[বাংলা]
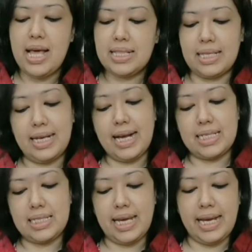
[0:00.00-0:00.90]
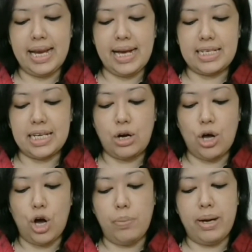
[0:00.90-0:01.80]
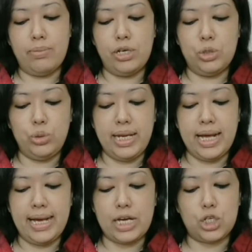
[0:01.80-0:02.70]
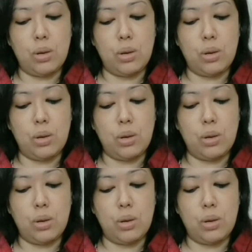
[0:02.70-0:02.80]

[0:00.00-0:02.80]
তাদের কাছ থেকে কেনাকাটা করা হবে না বলে দুদিন আগে এক